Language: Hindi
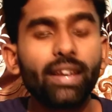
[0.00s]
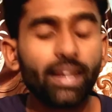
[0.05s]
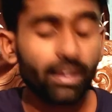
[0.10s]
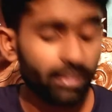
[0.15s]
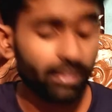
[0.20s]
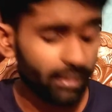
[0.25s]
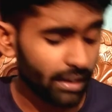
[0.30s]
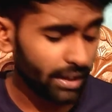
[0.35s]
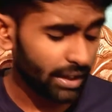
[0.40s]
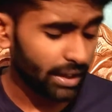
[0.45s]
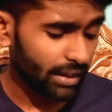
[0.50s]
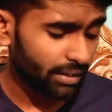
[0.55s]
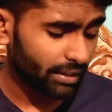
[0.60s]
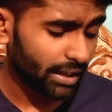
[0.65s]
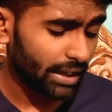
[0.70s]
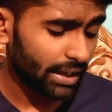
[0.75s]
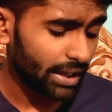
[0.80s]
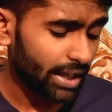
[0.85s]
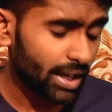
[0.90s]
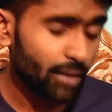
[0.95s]
इस
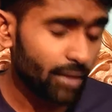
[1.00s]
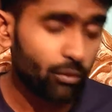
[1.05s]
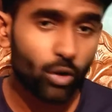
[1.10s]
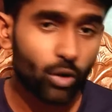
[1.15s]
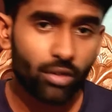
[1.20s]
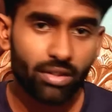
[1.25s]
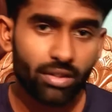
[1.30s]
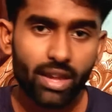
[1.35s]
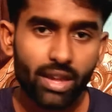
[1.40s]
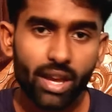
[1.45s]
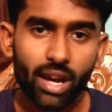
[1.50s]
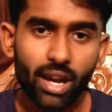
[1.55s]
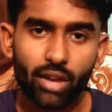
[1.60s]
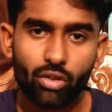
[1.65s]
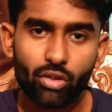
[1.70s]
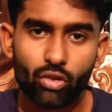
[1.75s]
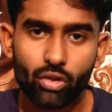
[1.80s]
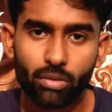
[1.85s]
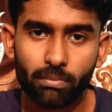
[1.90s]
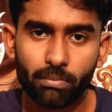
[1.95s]
इसके लिए 4G
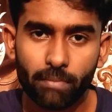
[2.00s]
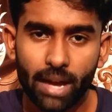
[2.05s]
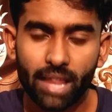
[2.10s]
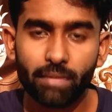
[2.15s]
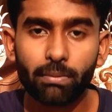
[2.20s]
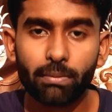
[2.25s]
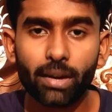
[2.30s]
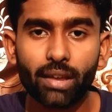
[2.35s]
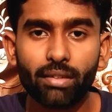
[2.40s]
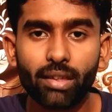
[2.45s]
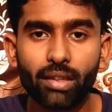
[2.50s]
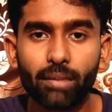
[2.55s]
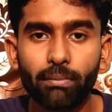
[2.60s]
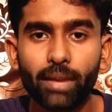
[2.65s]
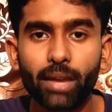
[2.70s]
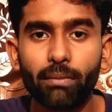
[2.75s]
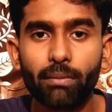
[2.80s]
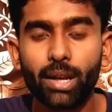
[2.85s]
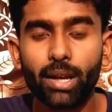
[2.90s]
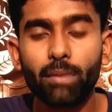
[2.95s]
जो मास प्रोडक्शन में
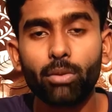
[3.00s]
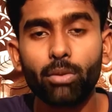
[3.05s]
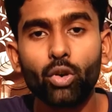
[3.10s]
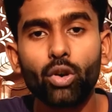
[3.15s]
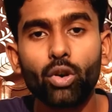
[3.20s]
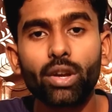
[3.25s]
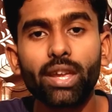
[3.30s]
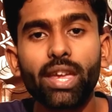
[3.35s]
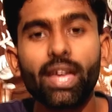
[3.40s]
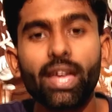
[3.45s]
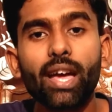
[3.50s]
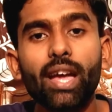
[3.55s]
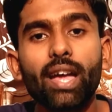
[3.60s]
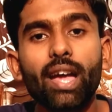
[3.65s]
अवेलेबल हो गया